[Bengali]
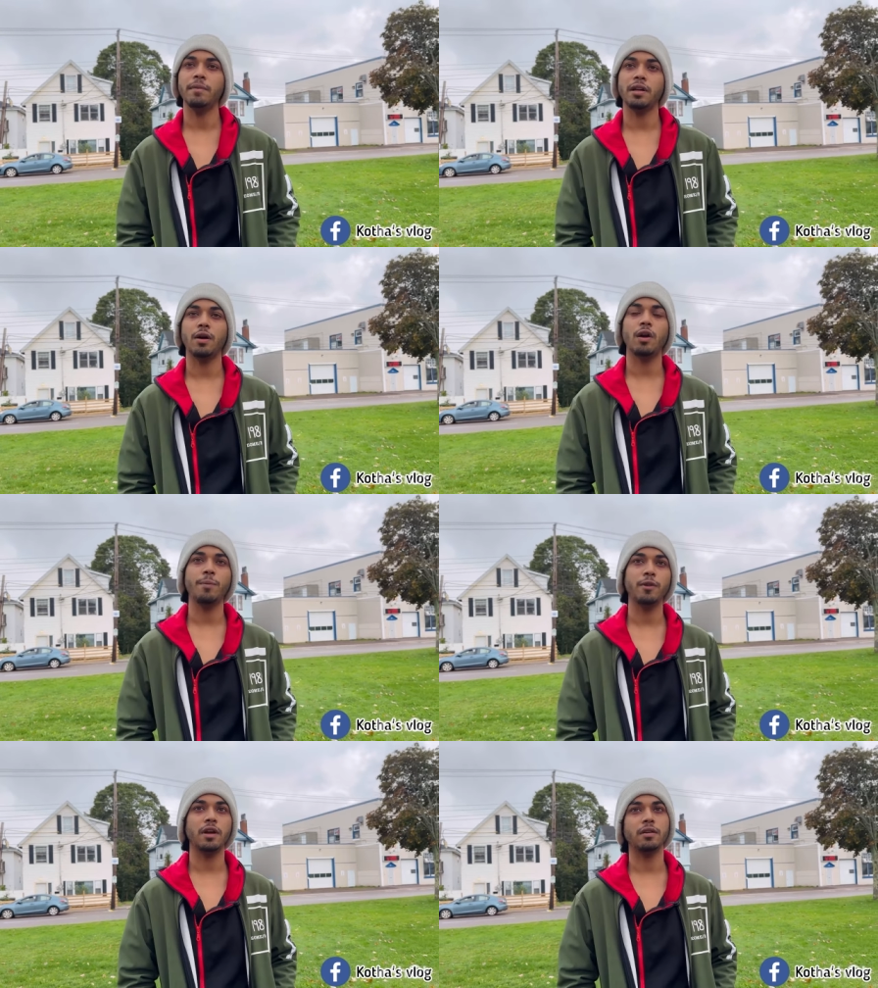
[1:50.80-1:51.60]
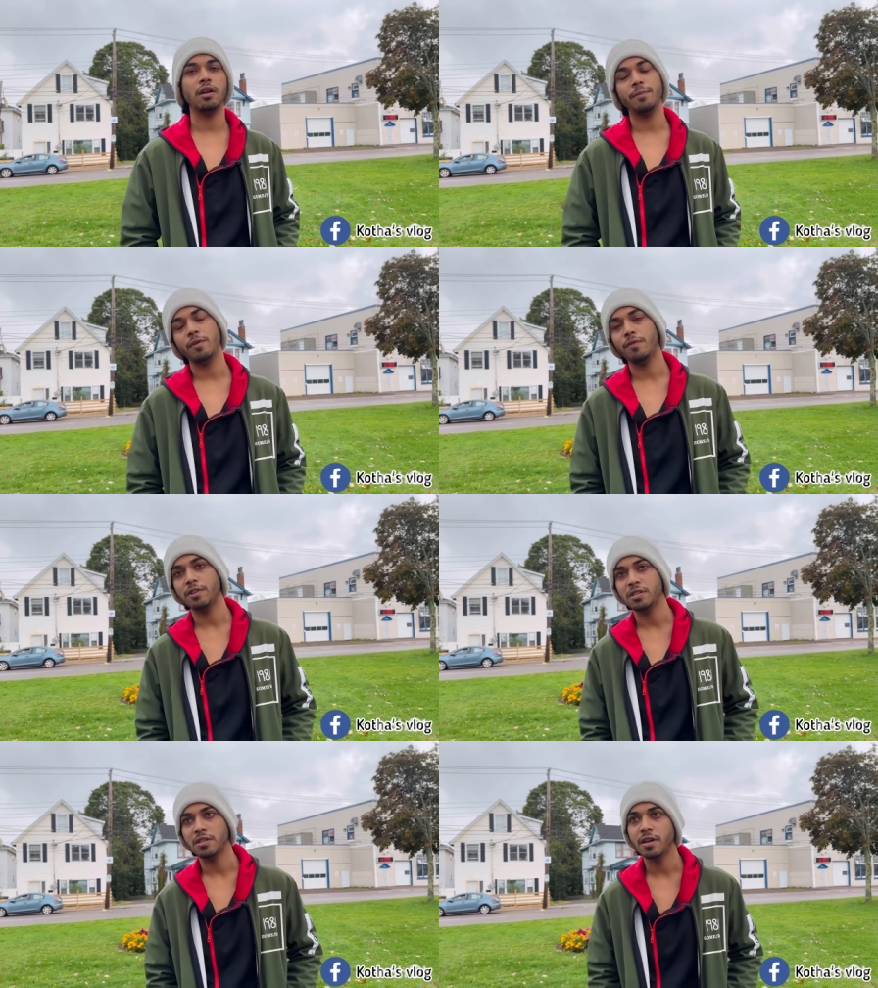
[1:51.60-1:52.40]
এটা করার পর দেন আমি আমার
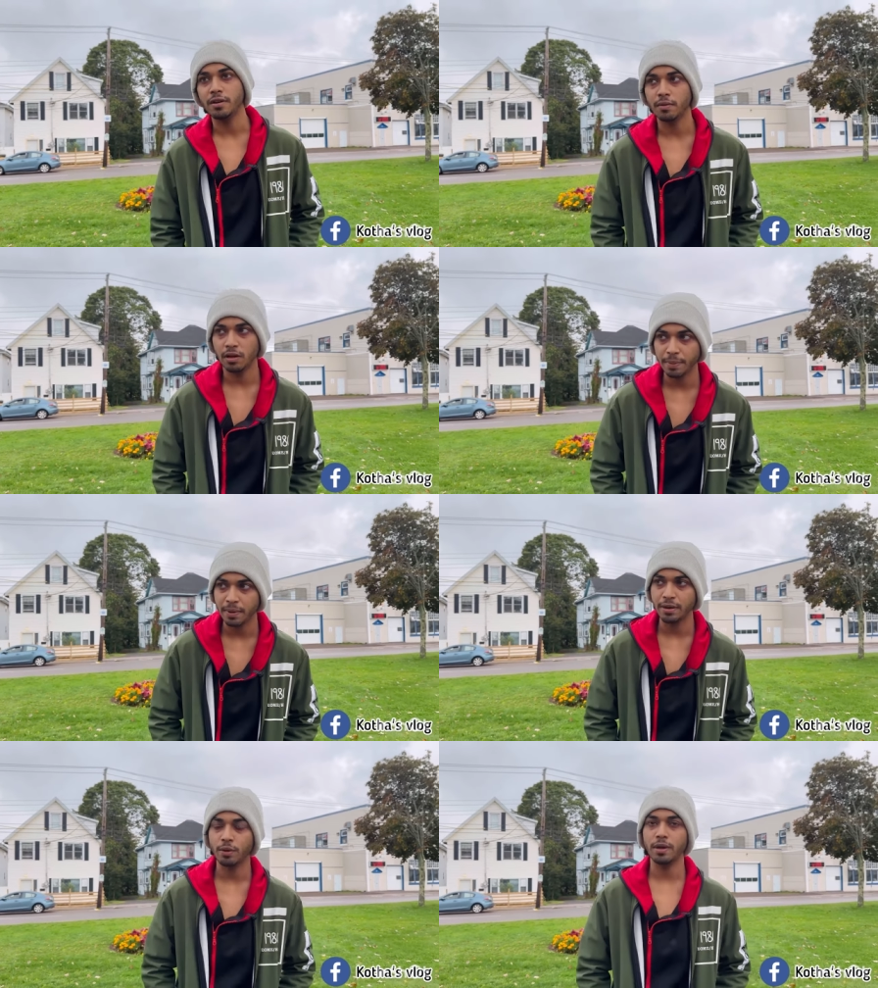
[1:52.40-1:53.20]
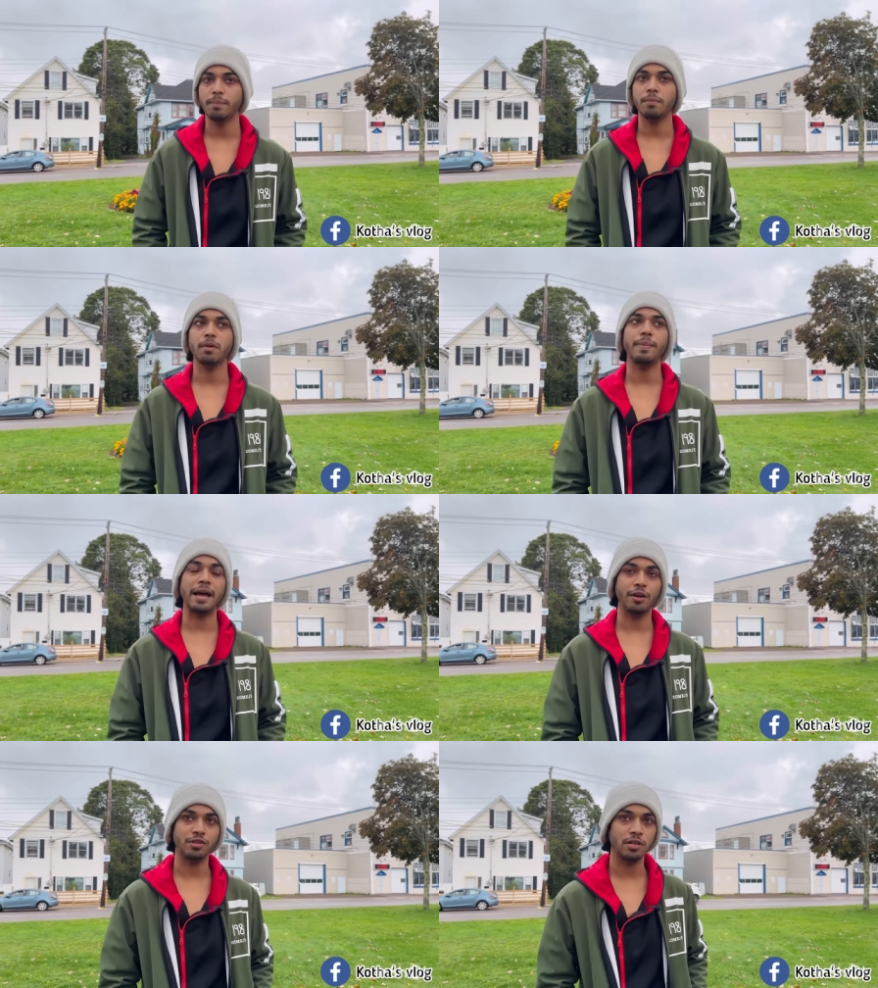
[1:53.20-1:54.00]
ভার্সিটিতে অ্যাপ্লাই করি
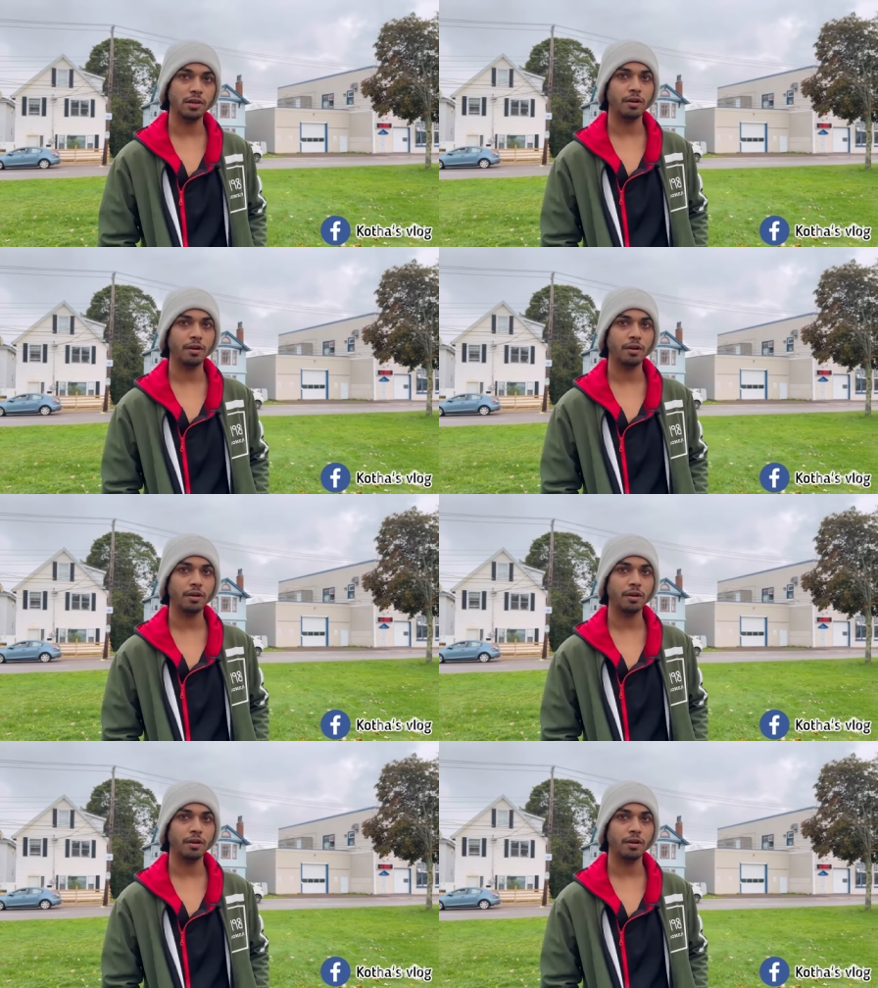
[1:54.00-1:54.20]
বায়োলজি